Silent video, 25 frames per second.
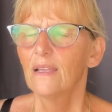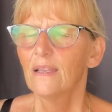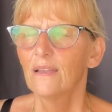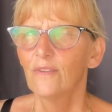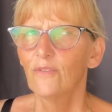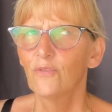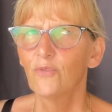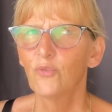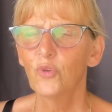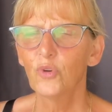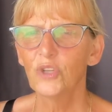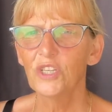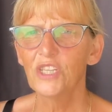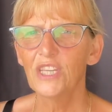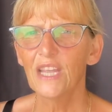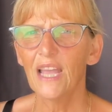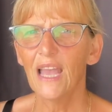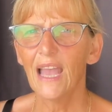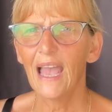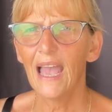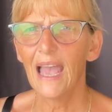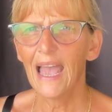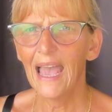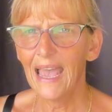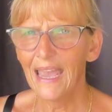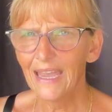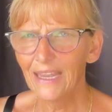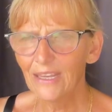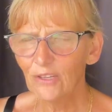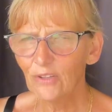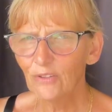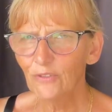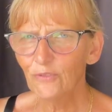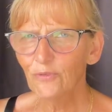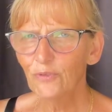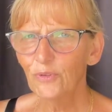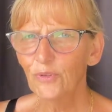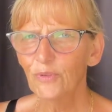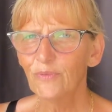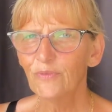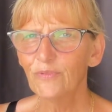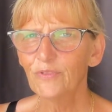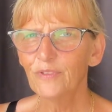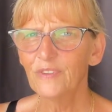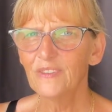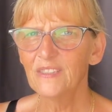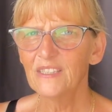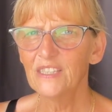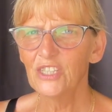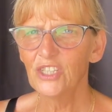wo ich
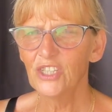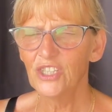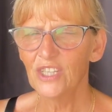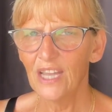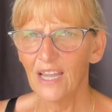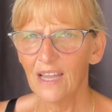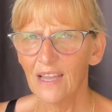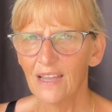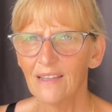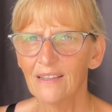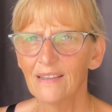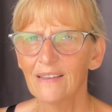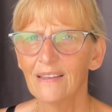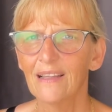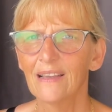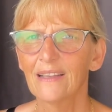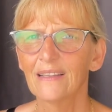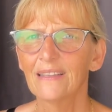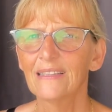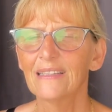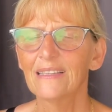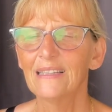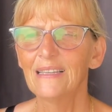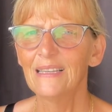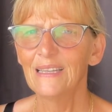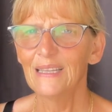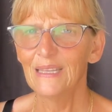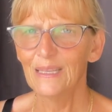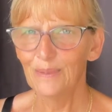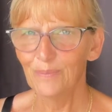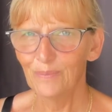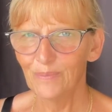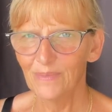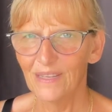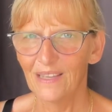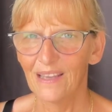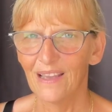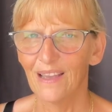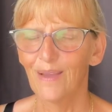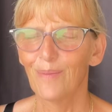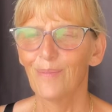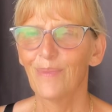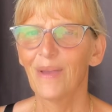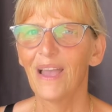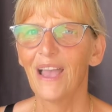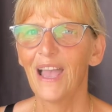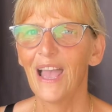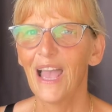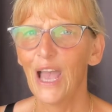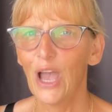51 Jahre lang gelebt habe,
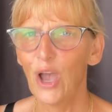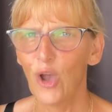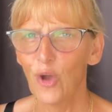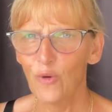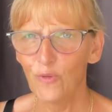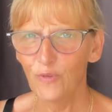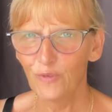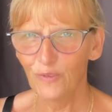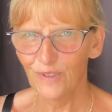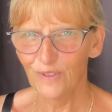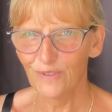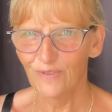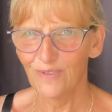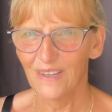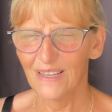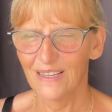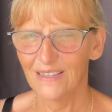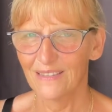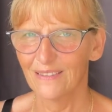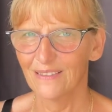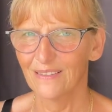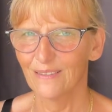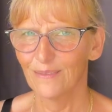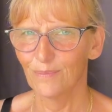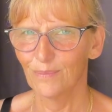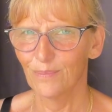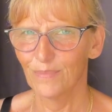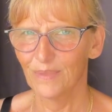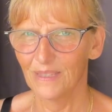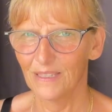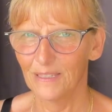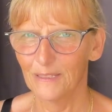aufgewachsen bin,